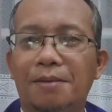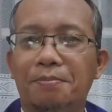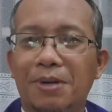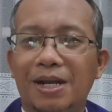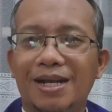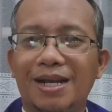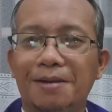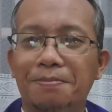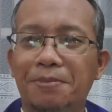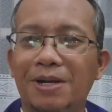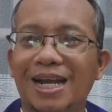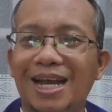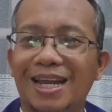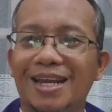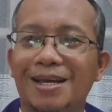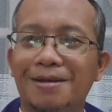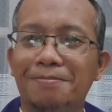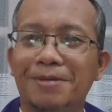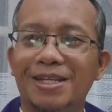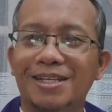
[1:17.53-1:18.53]
Apakah
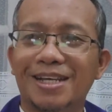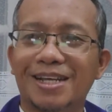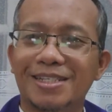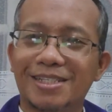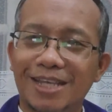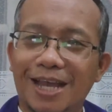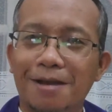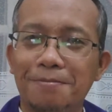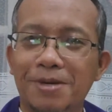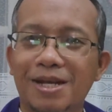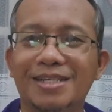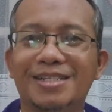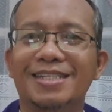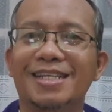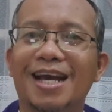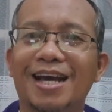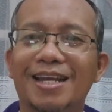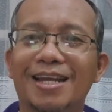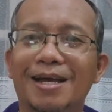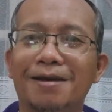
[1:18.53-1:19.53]
pengalaman yang sama
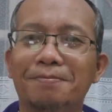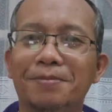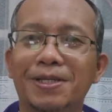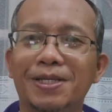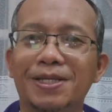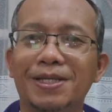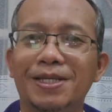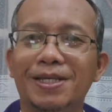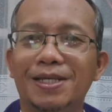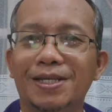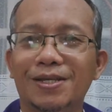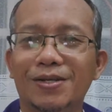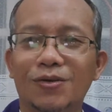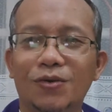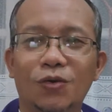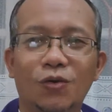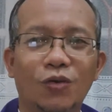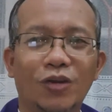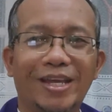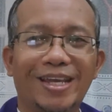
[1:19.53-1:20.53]
dialami
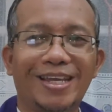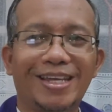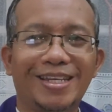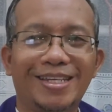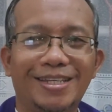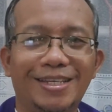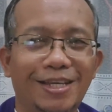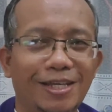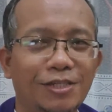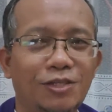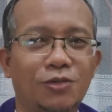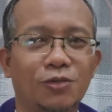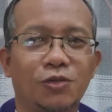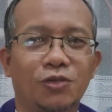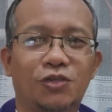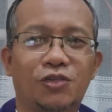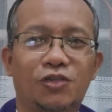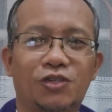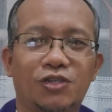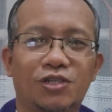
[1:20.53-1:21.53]
oleh
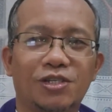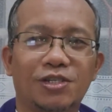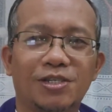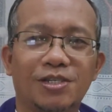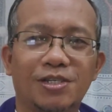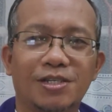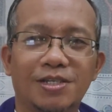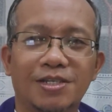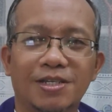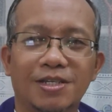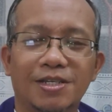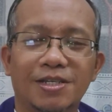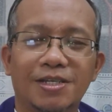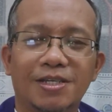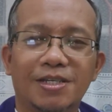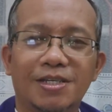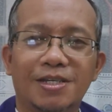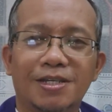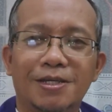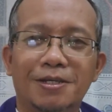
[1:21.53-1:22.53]
Yesus?
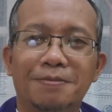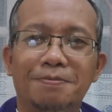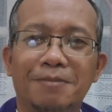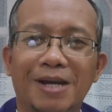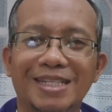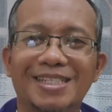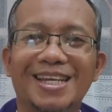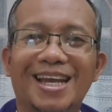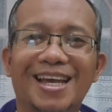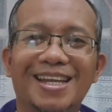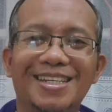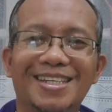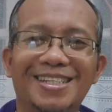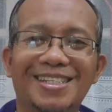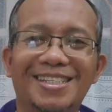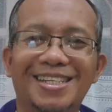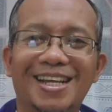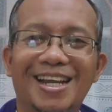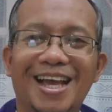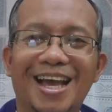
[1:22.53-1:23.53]
Bacaan
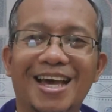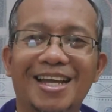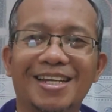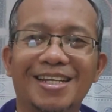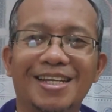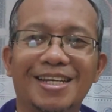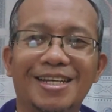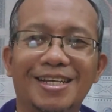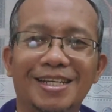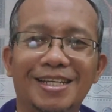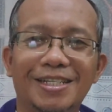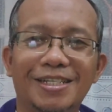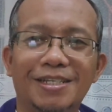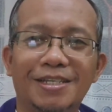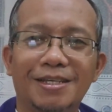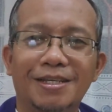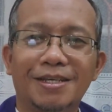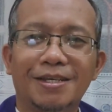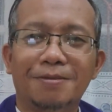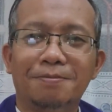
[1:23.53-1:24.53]
Injil hari
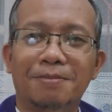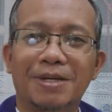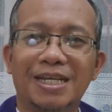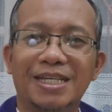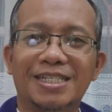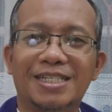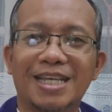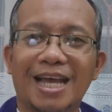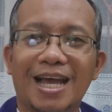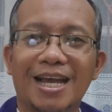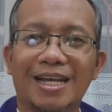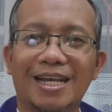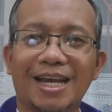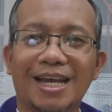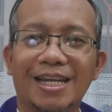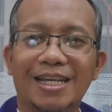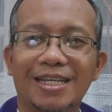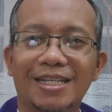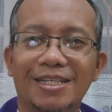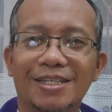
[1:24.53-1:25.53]
ini
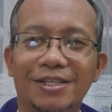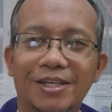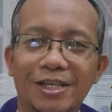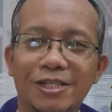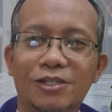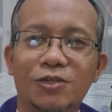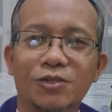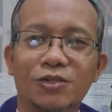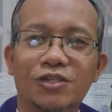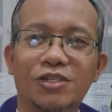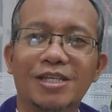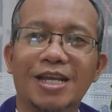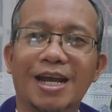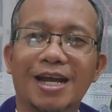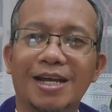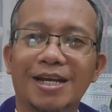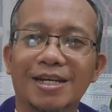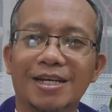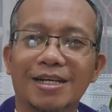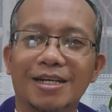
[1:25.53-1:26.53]
mengisahkan Yesus
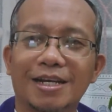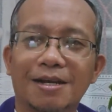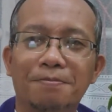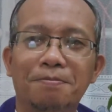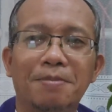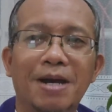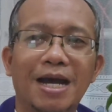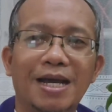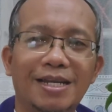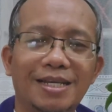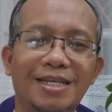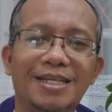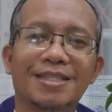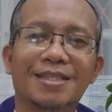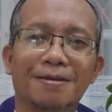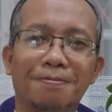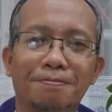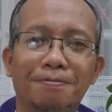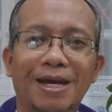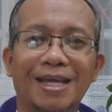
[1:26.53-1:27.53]
yang kembali
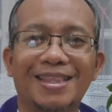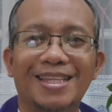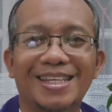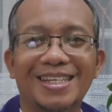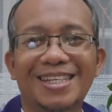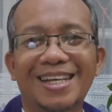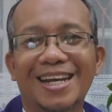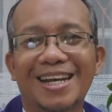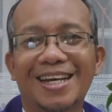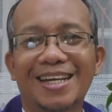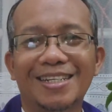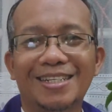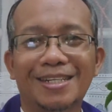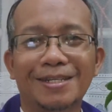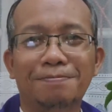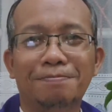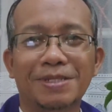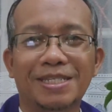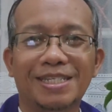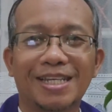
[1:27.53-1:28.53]
ke tempat ia
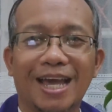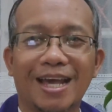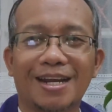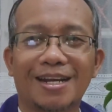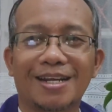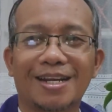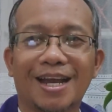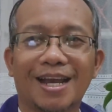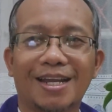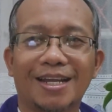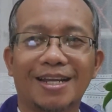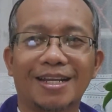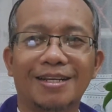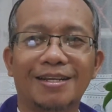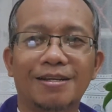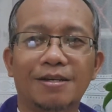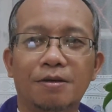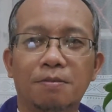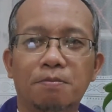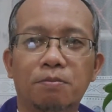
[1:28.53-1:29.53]
dibesarkan,
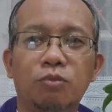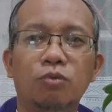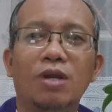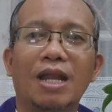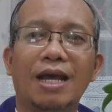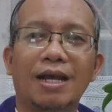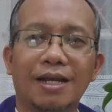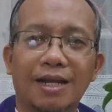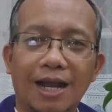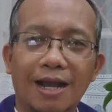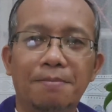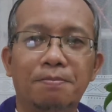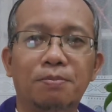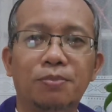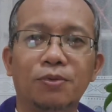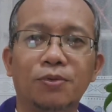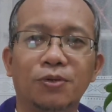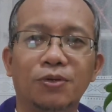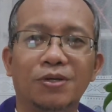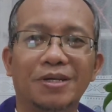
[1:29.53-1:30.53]
pulang
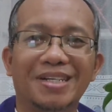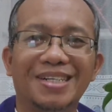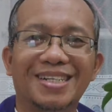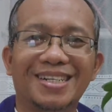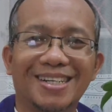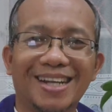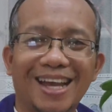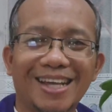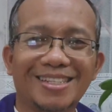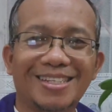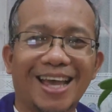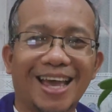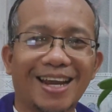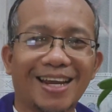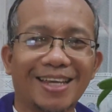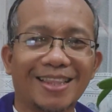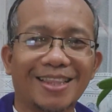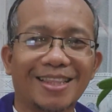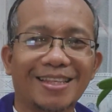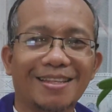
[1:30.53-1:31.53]
kampung ke
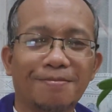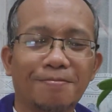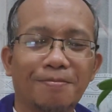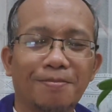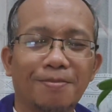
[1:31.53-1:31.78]
Nazaret.